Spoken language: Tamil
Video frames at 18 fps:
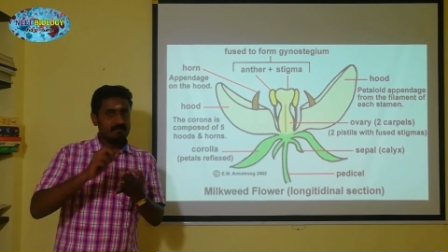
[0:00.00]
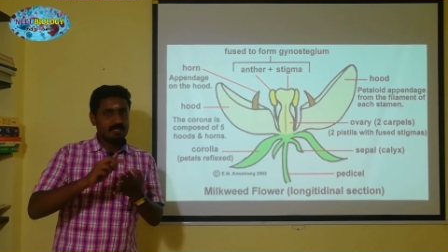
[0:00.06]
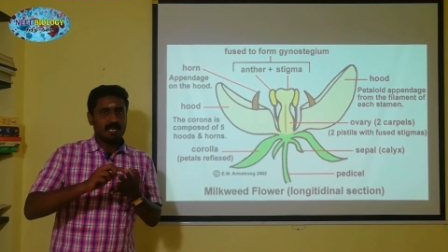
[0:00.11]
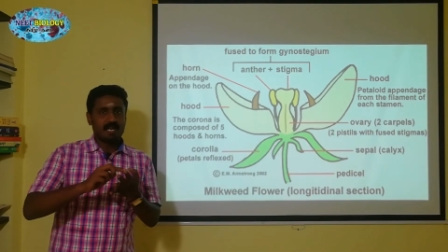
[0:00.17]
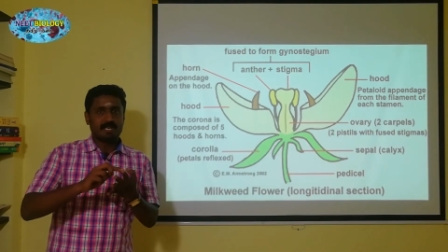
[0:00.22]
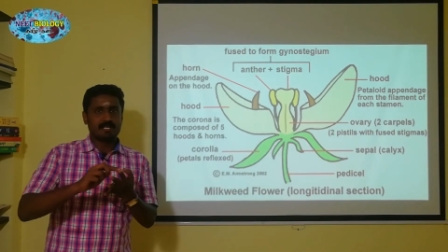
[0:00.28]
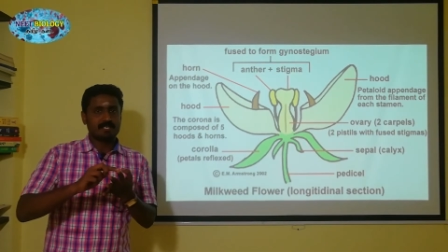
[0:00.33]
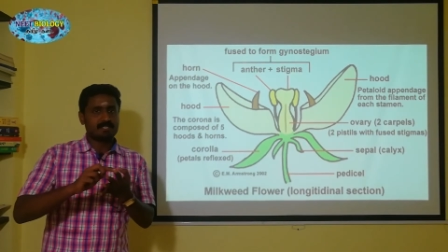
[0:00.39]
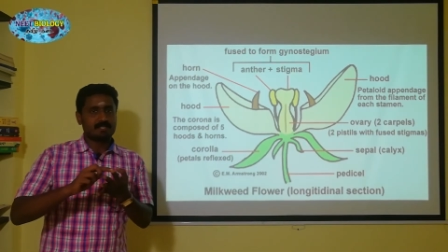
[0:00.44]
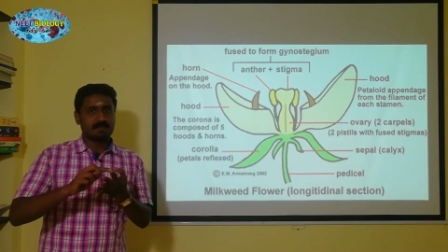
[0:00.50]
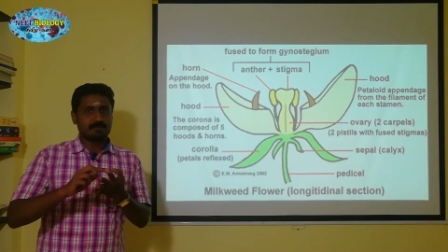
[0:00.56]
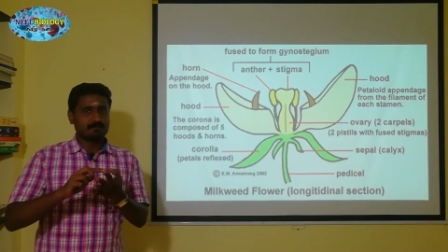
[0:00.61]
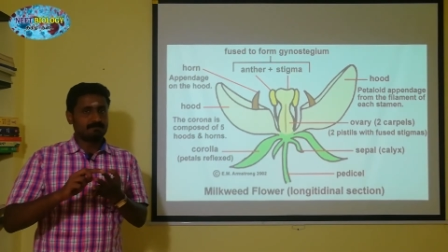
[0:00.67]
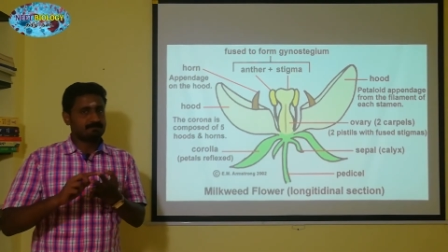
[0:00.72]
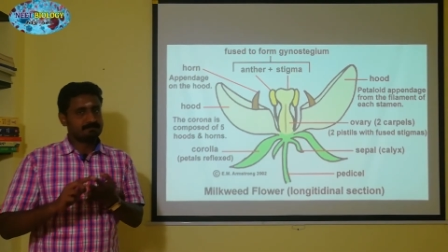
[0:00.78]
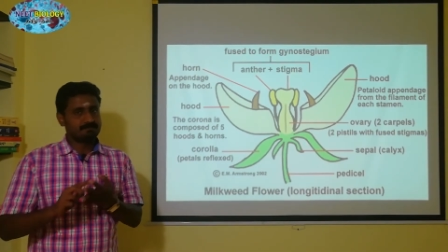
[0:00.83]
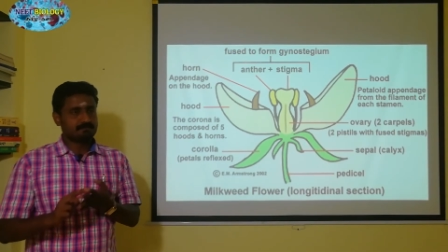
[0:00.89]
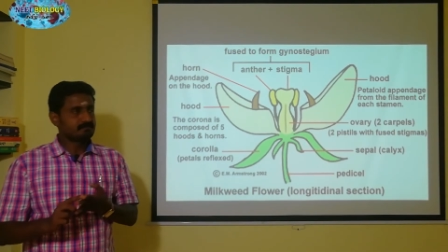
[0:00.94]
கைனீஷியம்
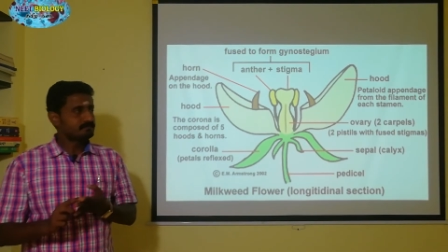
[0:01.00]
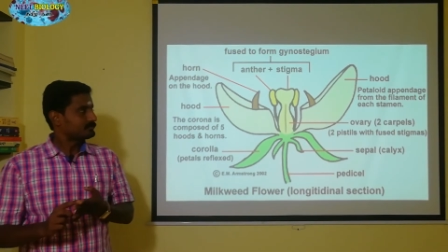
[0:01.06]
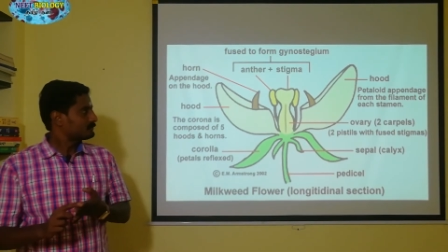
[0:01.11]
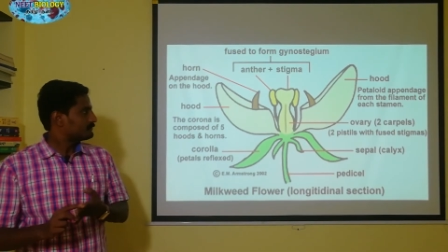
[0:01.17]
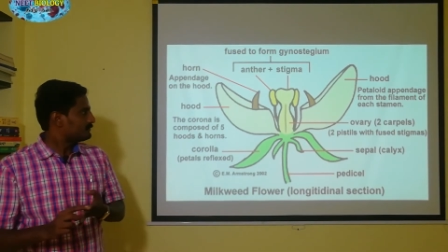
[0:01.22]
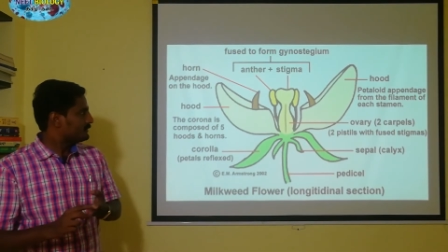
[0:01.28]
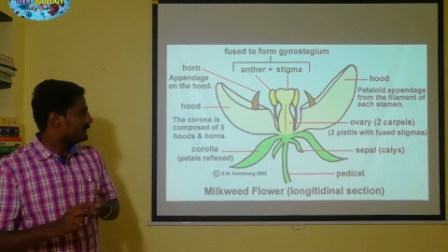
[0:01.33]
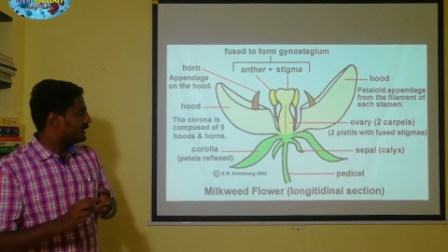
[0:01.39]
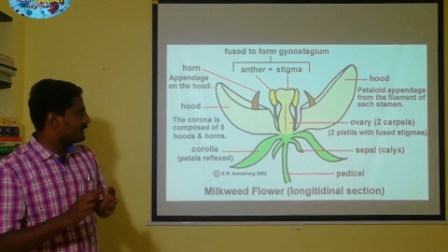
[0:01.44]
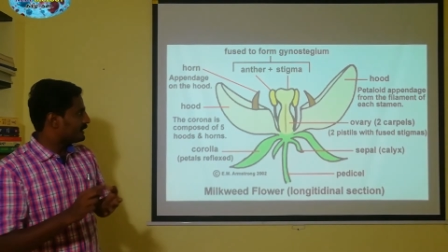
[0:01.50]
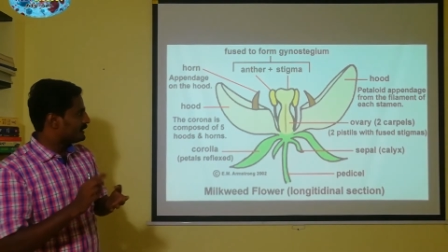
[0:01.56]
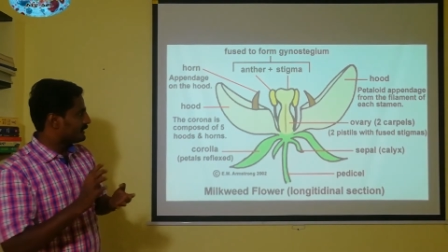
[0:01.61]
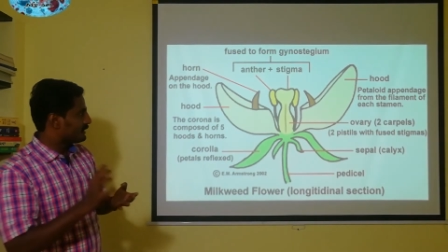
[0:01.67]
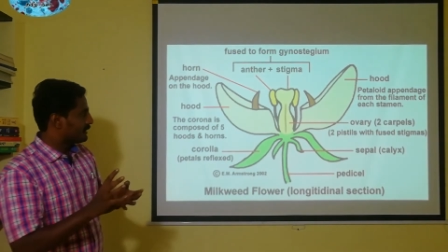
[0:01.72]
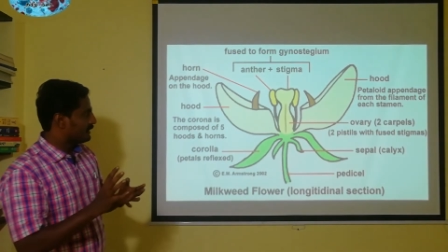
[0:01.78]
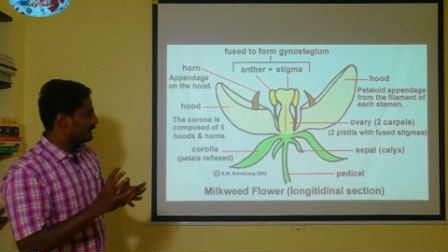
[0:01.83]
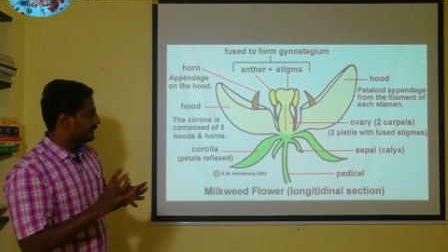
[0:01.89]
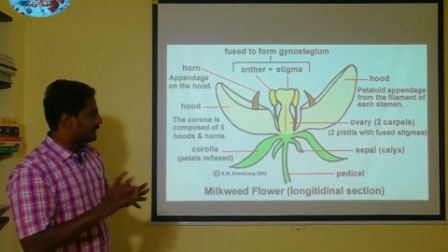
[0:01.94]
இதில்